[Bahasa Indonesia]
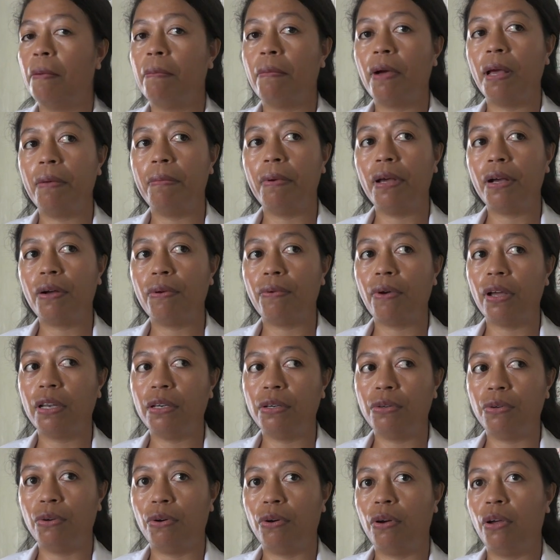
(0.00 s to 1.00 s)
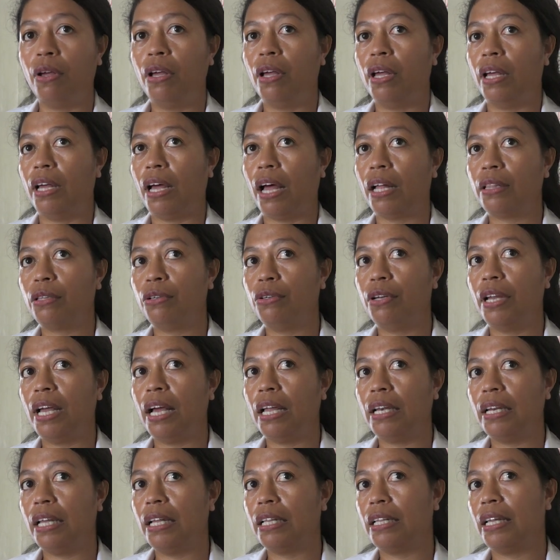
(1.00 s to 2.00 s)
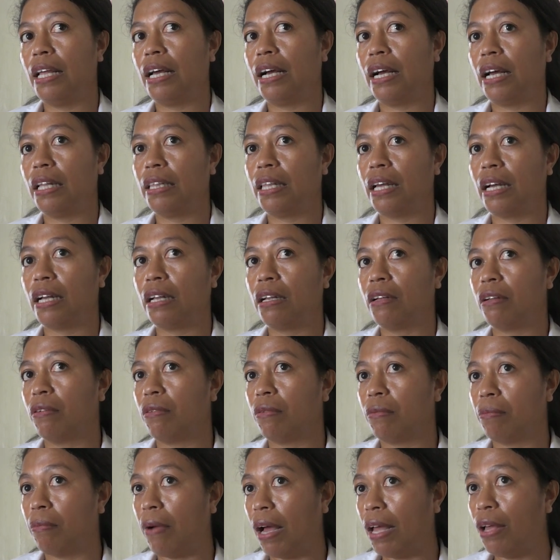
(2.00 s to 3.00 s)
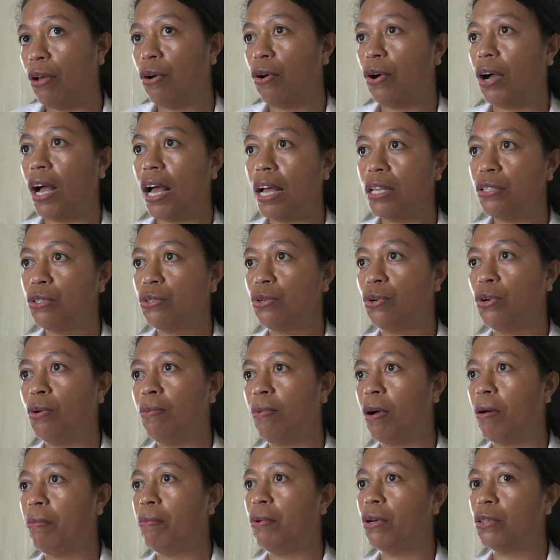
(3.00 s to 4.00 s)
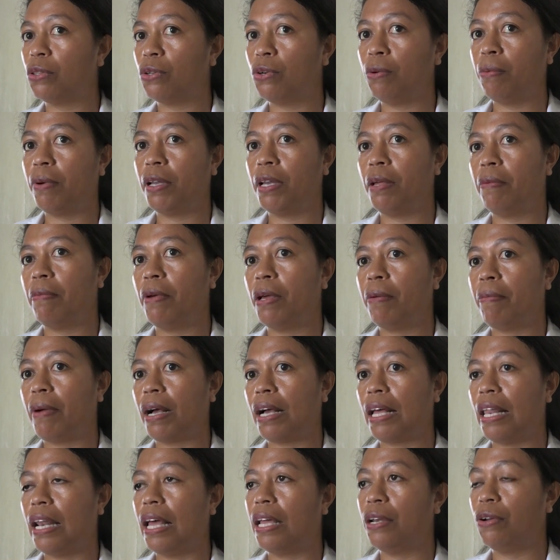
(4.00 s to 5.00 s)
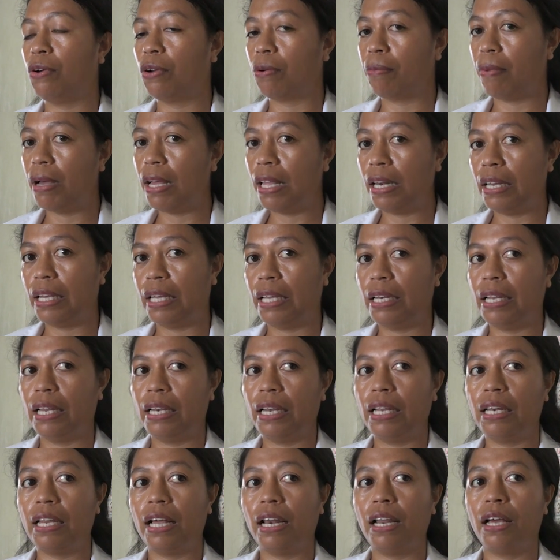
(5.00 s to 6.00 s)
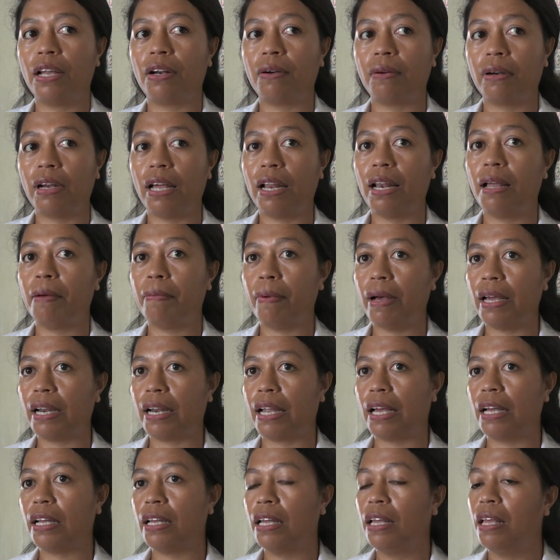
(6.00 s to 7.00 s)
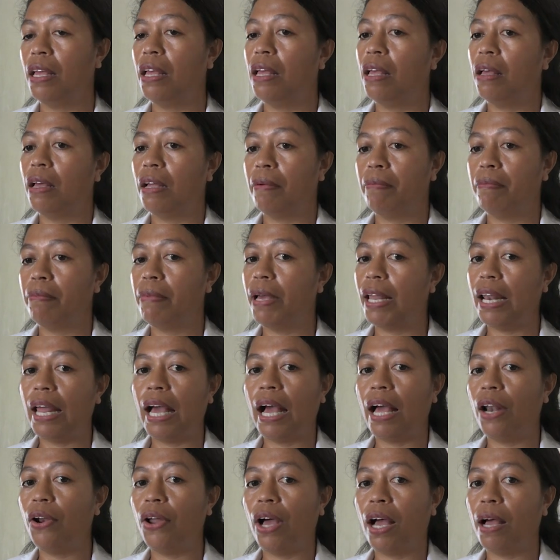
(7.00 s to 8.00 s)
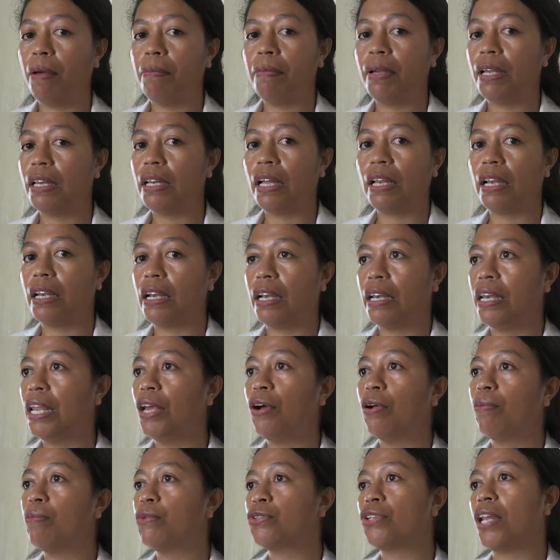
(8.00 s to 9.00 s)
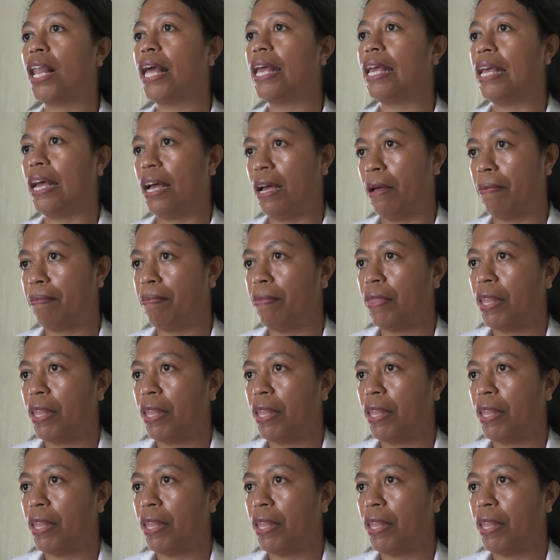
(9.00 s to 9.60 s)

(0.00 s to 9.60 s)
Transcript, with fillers: mai be quando, atu dihandet yang kata, mai hokazu rumah, buat rumah na beira makala normal, idane dalar dala barak, bele halo ami niang muslaiha.